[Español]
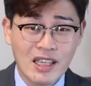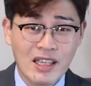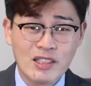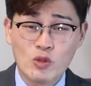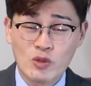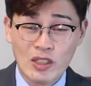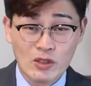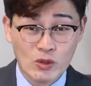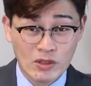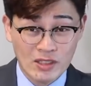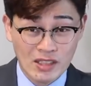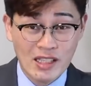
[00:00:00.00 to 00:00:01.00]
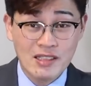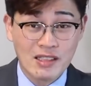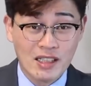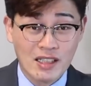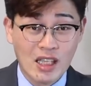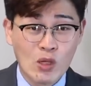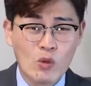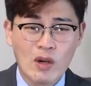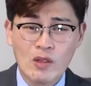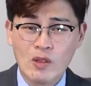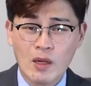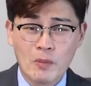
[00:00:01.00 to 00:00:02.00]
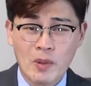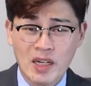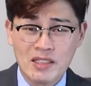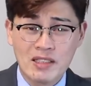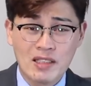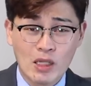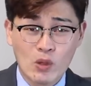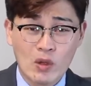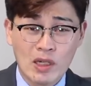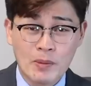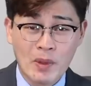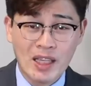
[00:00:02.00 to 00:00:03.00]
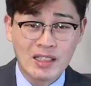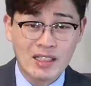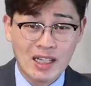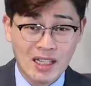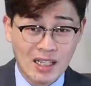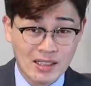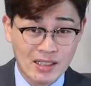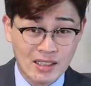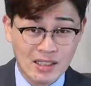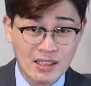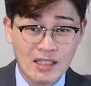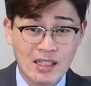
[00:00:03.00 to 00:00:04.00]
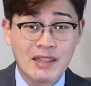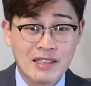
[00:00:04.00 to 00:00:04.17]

que es una sustancia que cuando aparece en el cuerpo en gran cantidad,